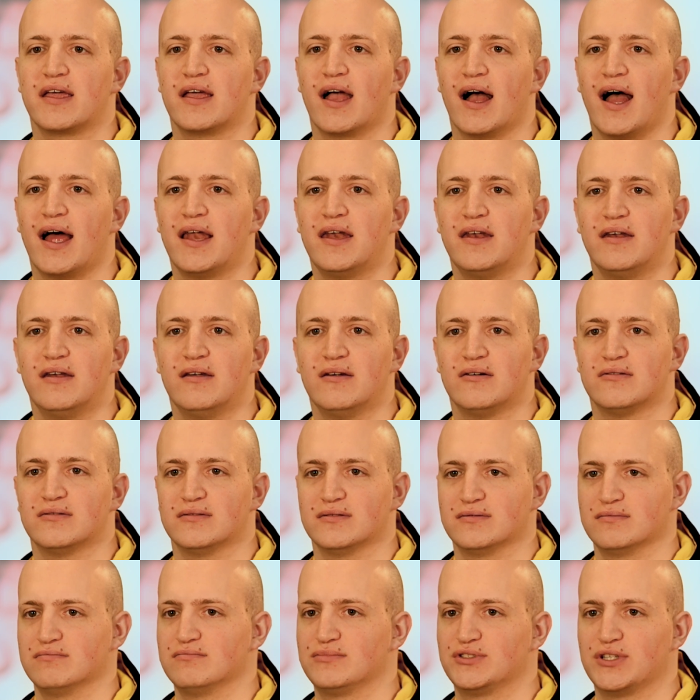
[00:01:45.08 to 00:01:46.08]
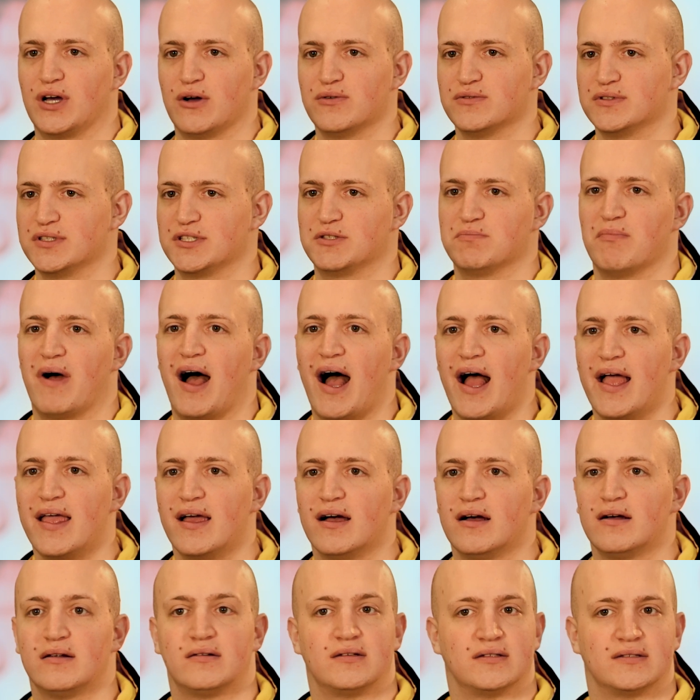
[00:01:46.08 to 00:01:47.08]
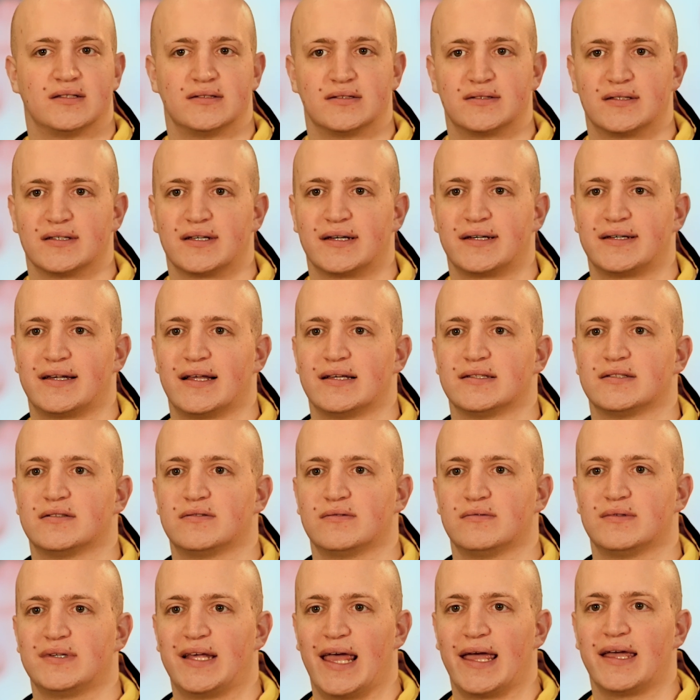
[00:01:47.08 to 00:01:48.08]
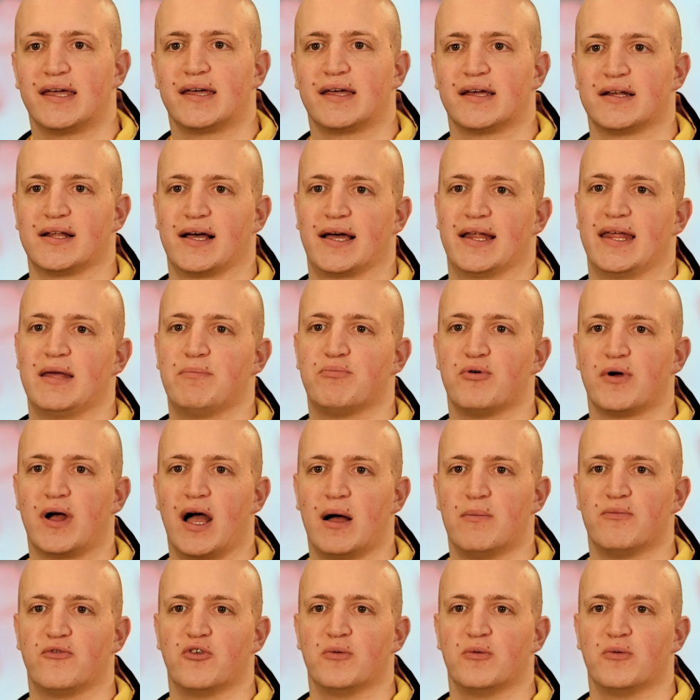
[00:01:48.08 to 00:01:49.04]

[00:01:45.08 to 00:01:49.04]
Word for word: hier an und schauen sich Maya, das ist so das gängige 3D-Programm,